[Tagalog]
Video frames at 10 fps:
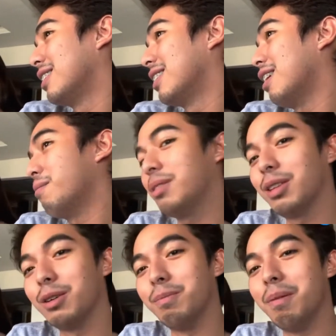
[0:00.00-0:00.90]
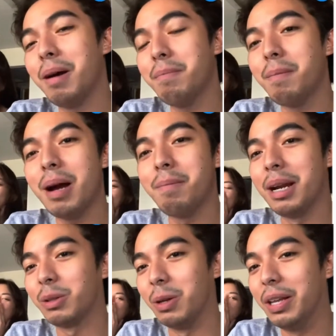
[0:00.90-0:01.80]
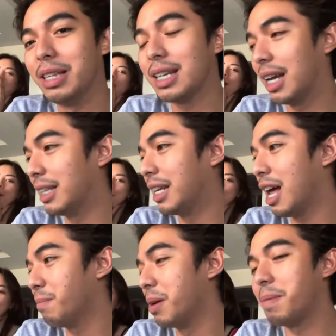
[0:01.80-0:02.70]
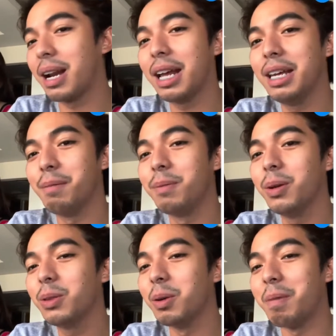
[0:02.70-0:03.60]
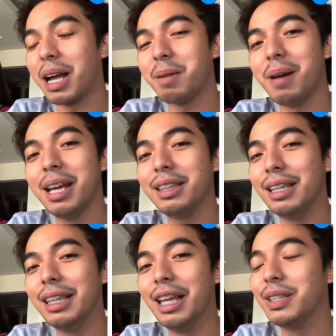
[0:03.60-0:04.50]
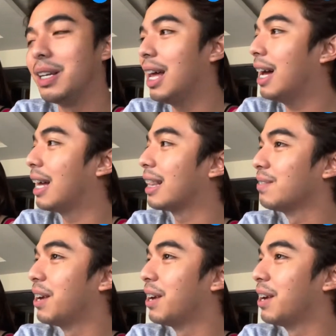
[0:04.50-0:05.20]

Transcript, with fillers: Tapos ito, mab mababalik tuloy yung channel namin para i-upload to, para maintindihan yung lahat.